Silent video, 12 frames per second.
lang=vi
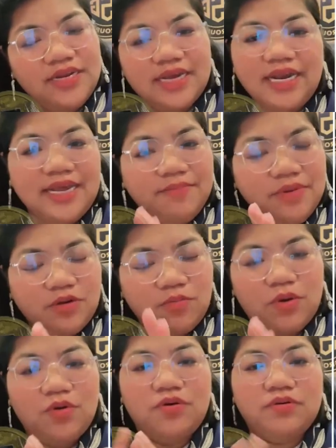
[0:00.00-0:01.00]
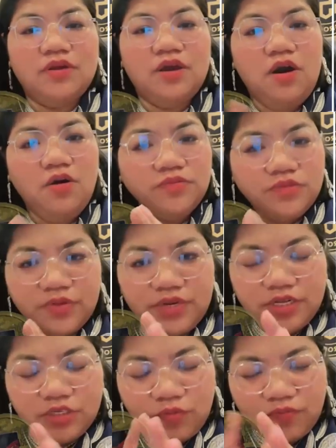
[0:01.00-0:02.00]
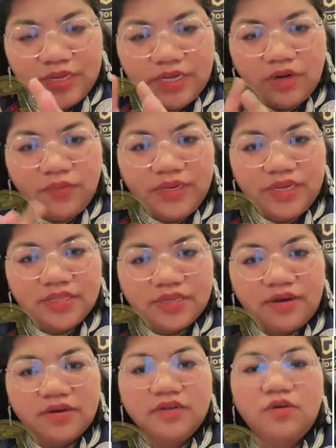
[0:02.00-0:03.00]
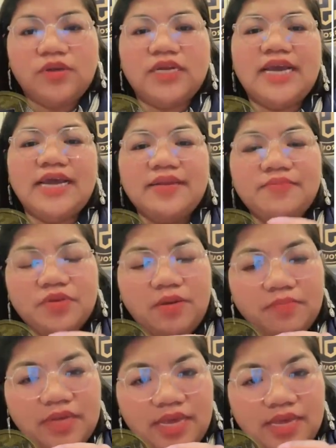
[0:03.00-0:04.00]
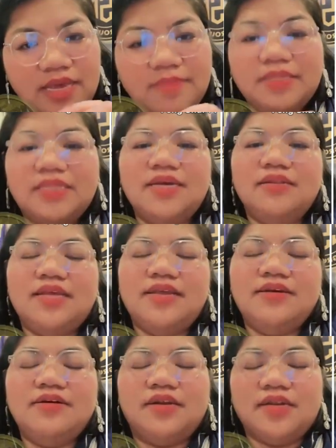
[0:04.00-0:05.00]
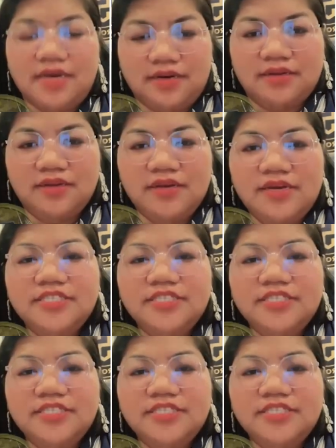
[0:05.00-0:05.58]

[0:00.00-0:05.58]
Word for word: để khai mưa rồng lồn hồng xuôi nơi chung quanh luôn dương tặng ông còn là ca điệp trong nghi nghi mình tên tay dương ở đằng